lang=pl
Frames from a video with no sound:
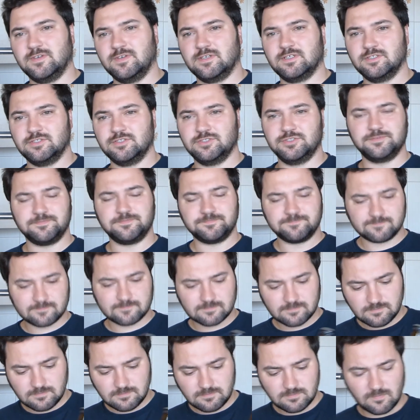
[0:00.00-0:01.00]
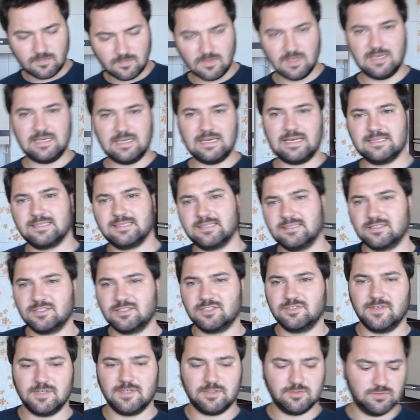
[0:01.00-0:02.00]
jakiś klaser
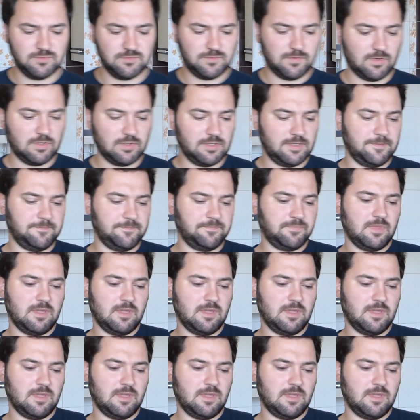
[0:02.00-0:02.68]
czy w jakąś folię.